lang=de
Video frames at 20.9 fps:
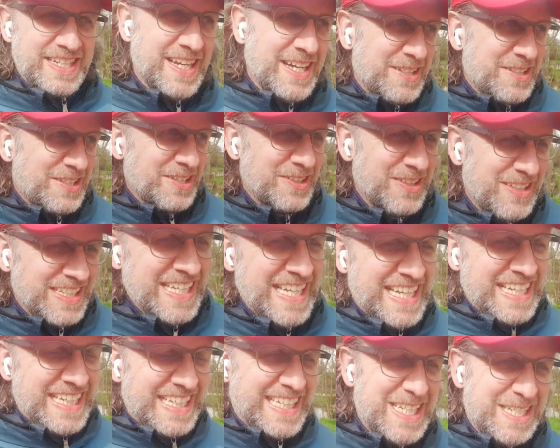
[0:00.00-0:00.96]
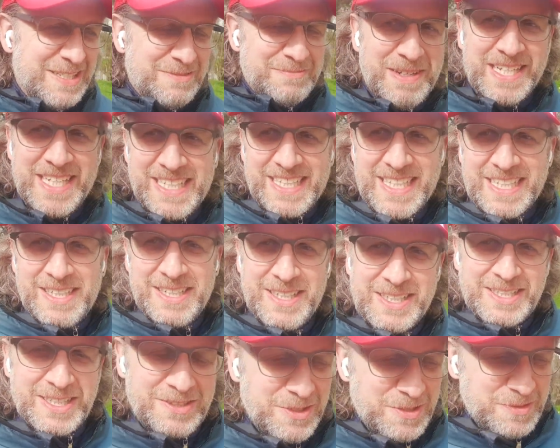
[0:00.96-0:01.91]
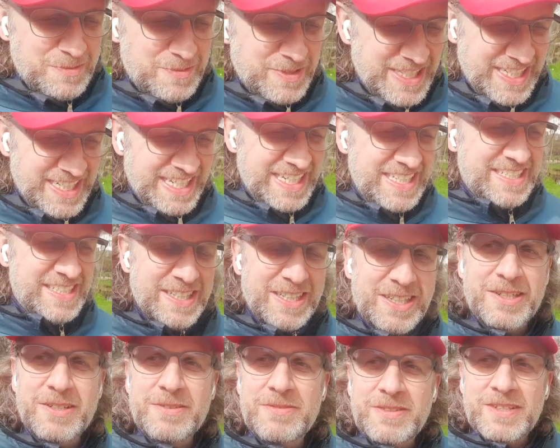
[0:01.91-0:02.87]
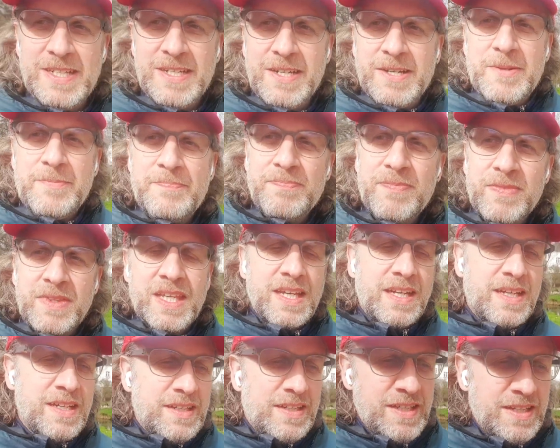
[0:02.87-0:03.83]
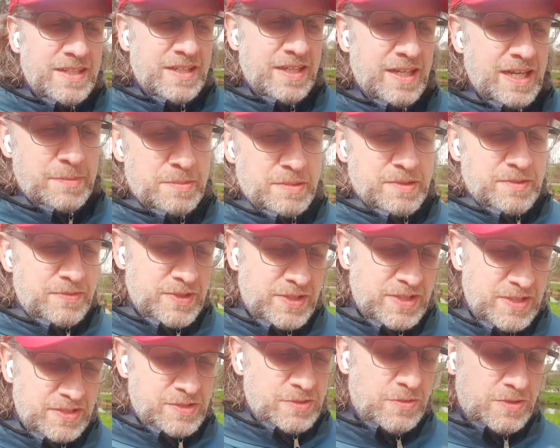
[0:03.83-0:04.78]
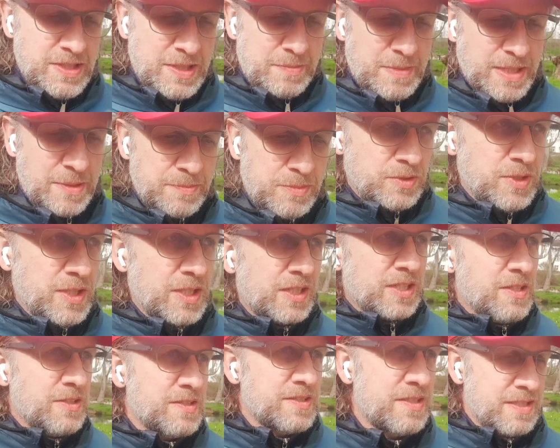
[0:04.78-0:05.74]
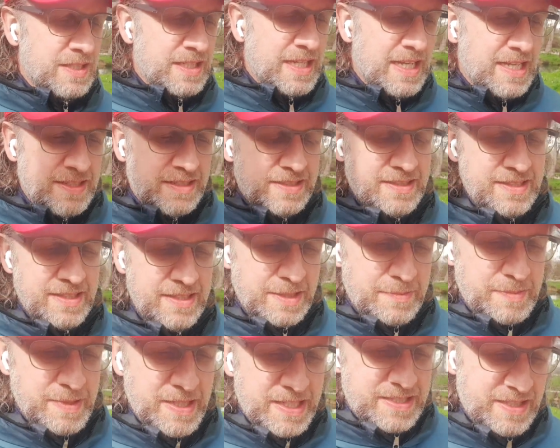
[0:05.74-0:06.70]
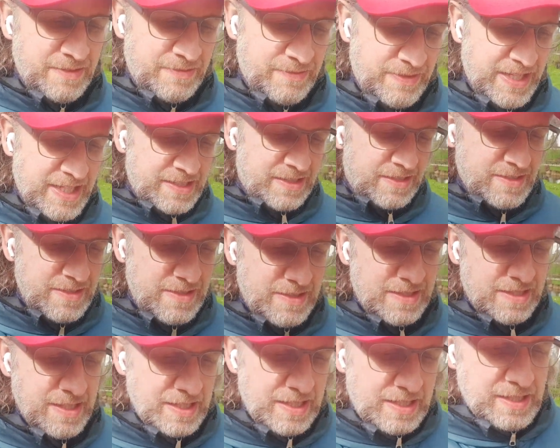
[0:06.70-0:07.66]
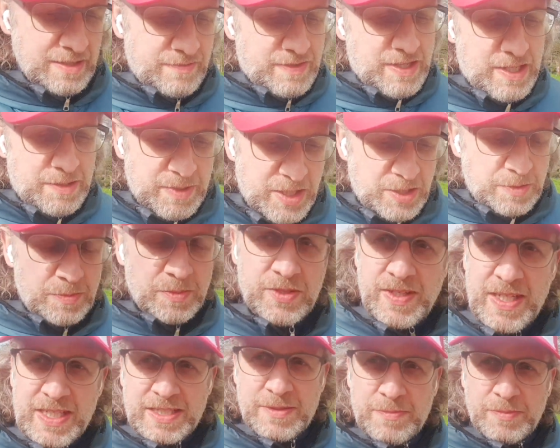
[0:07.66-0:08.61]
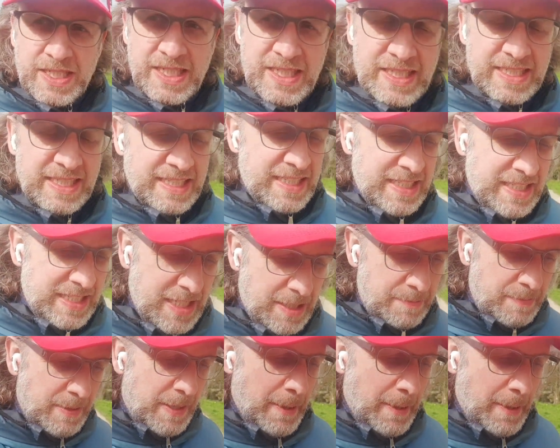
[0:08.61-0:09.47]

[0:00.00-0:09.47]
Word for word: Also kläre ich meine Kinder ja nur über ihre Rechte auf. Äh, aber für das Jugendamt Altona-Kraus gelte ich deshalb als Gefährder, weil ich mit ihnen über das Wechselmodell geredet habe.